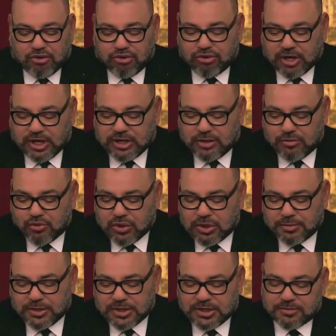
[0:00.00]
يقدمون
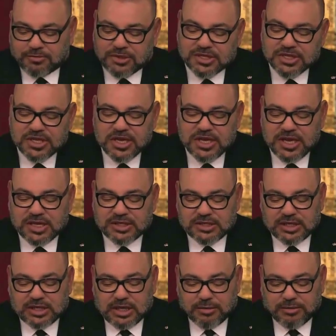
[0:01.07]
بتضحيات
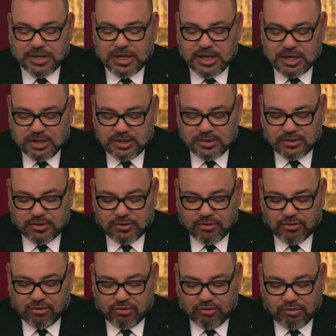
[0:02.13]
كبيرة
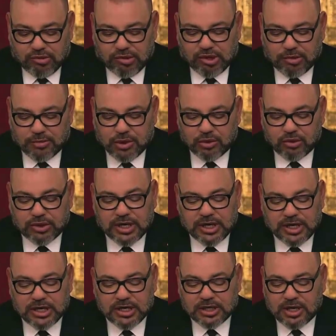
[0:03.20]
ويعملون
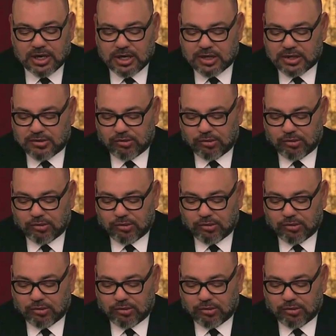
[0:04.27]
ليل نهار